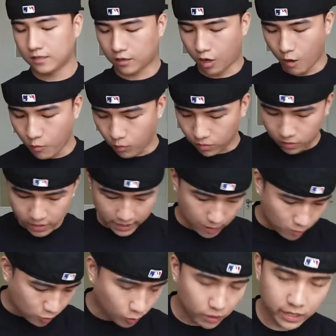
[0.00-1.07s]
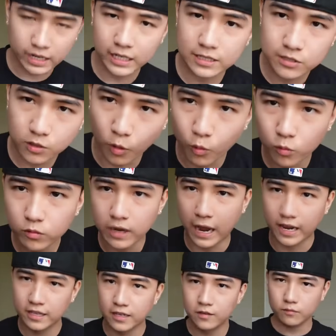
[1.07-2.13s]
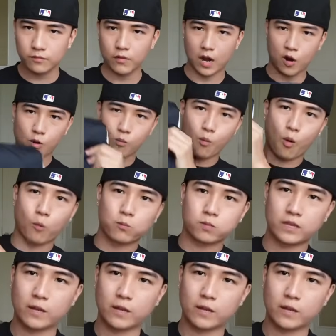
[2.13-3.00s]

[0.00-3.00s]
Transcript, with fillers: có một con áo của AI Store đã dính vào một